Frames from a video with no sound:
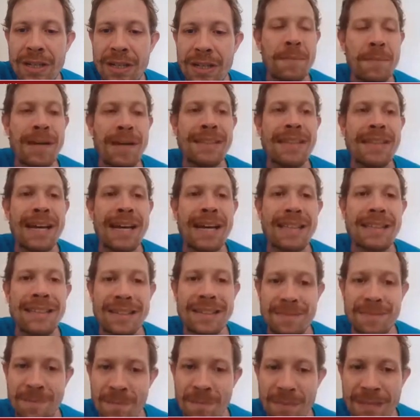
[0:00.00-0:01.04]

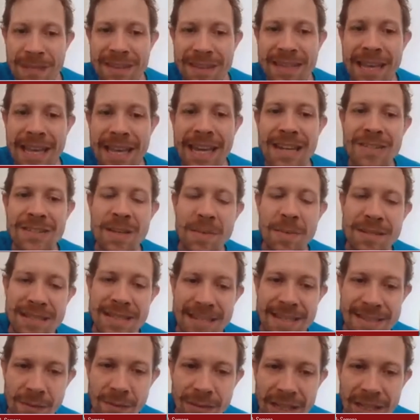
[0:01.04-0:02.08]
emanada desde a
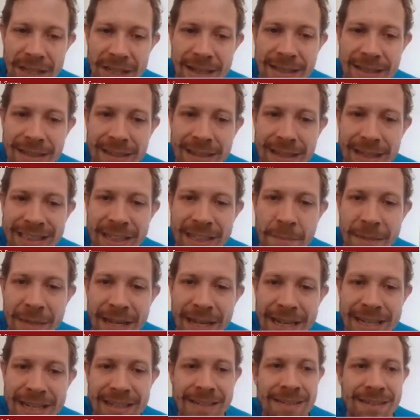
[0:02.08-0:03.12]
apresentação da Ana
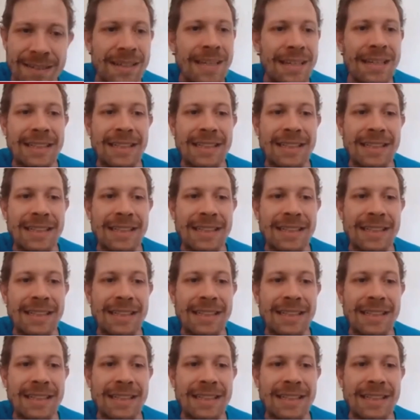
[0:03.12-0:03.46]
Mara,